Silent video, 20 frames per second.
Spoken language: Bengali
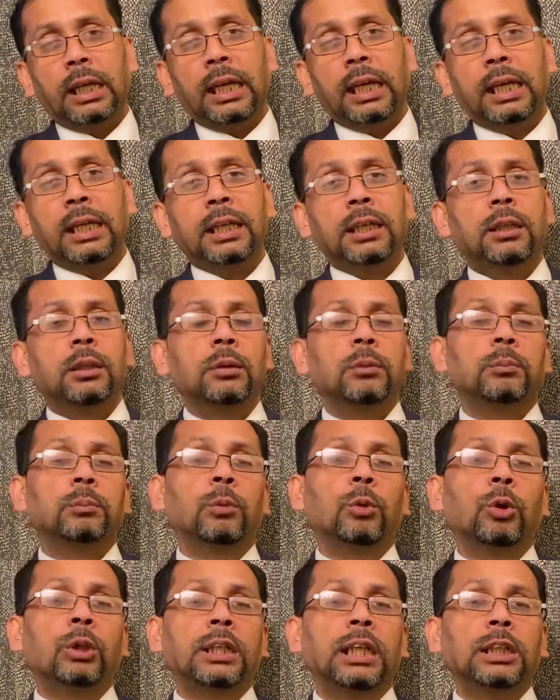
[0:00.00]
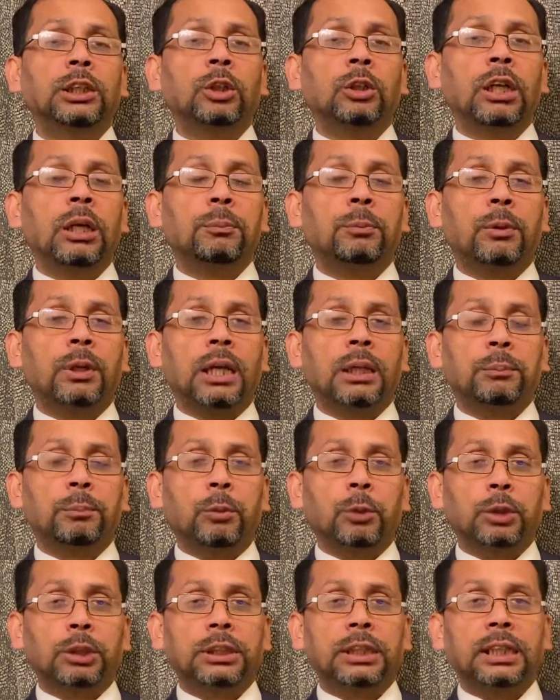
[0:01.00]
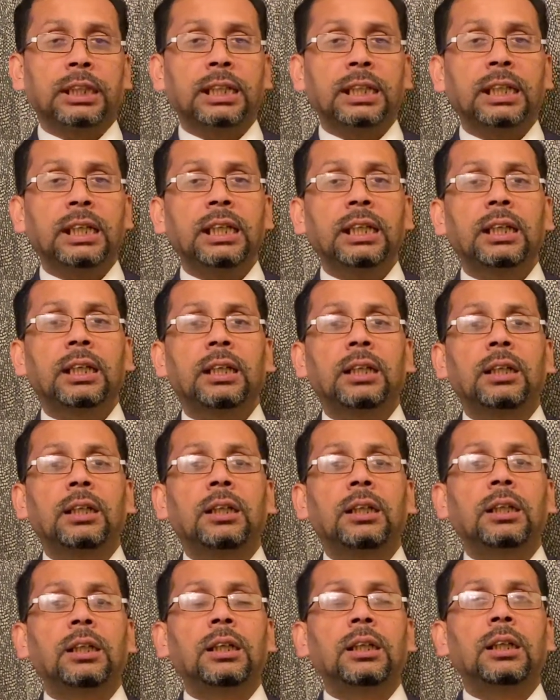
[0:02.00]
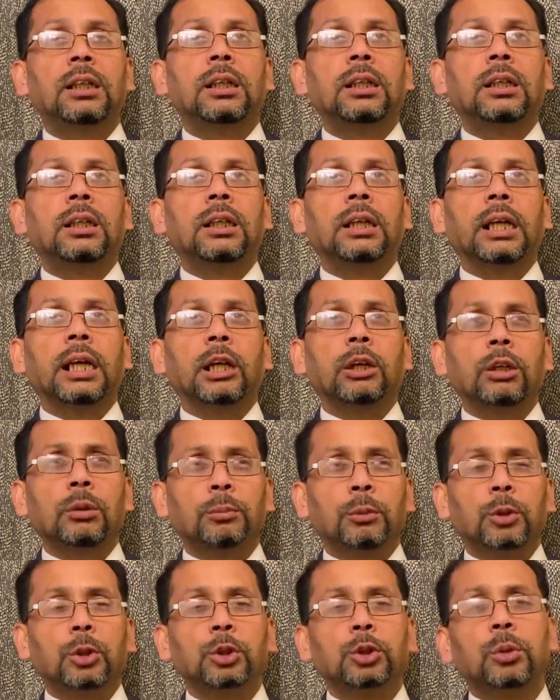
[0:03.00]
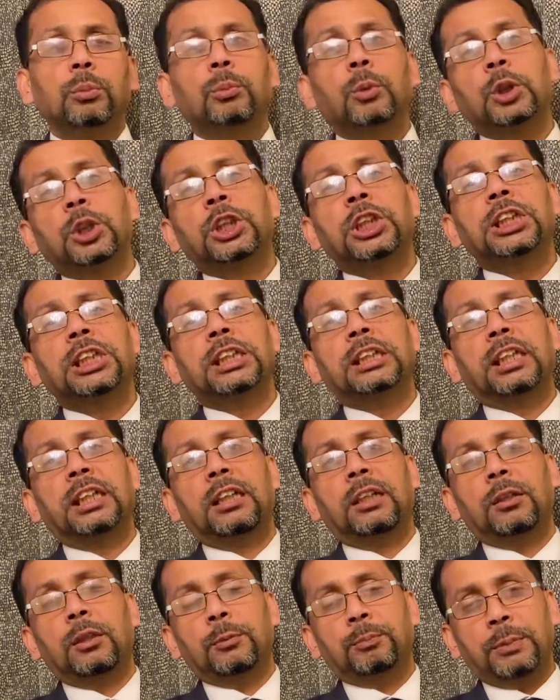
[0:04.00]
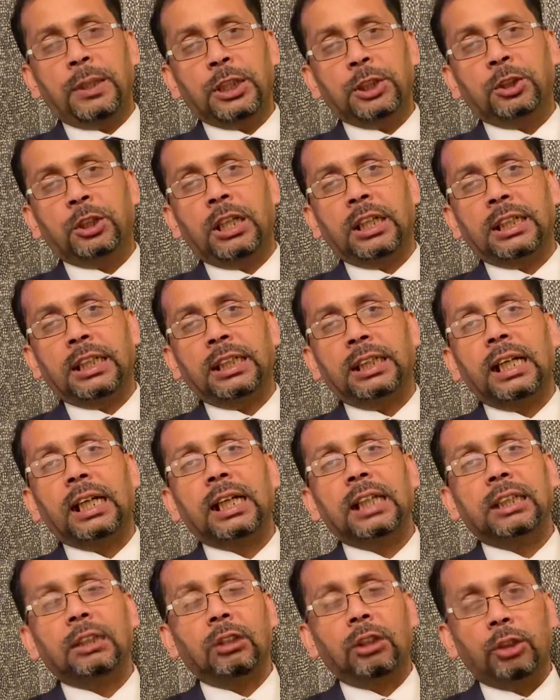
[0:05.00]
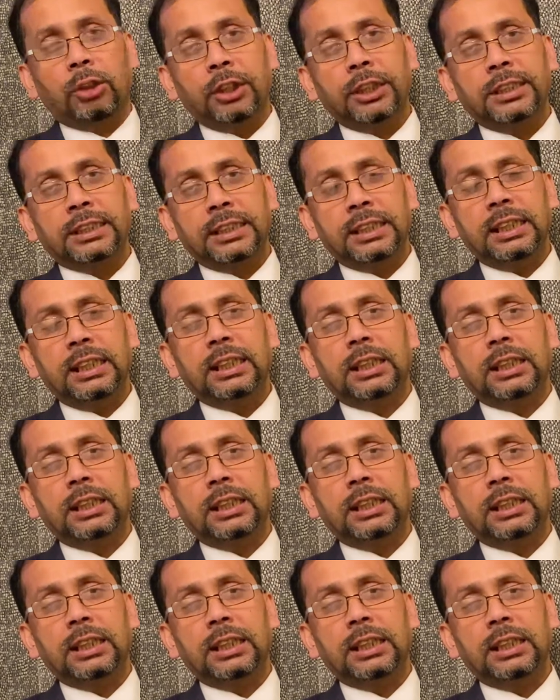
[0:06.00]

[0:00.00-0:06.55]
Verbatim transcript: এই ভুলটা ধরা পড়ার পর থেকে এখন পর্যন্ত বত্রিশ হাজার পেনশনারকে টাকা দেওয়া হয়েছে